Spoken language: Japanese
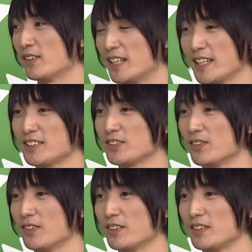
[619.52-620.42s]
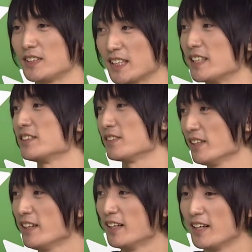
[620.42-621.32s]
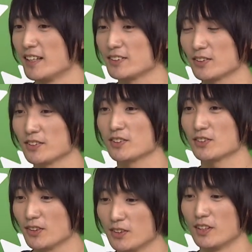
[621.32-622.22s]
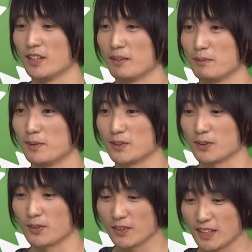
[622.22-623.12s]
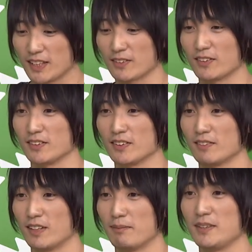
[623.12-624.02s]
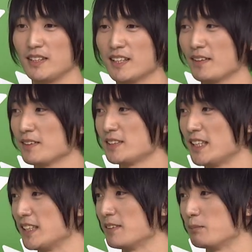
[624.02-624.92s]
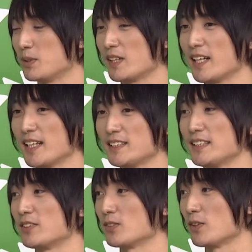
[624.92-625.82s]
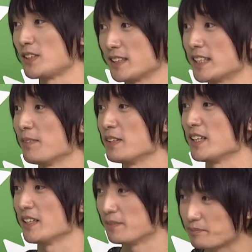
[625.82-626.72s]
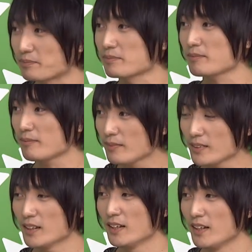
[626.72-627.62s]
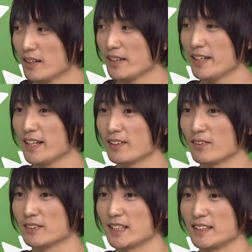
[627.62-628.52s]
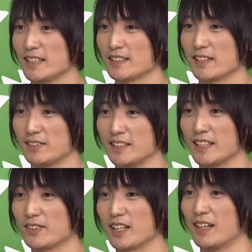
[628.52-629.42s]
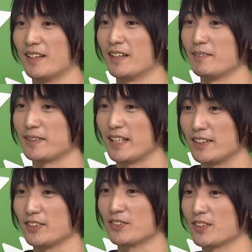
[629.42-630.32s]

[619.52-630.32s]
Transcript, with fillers: の話をしたんですよね、はい、そうするともうそこの生徒のはみんなすでに僕が話してることを知ってたみたいな AI の最先端の事例とか研究と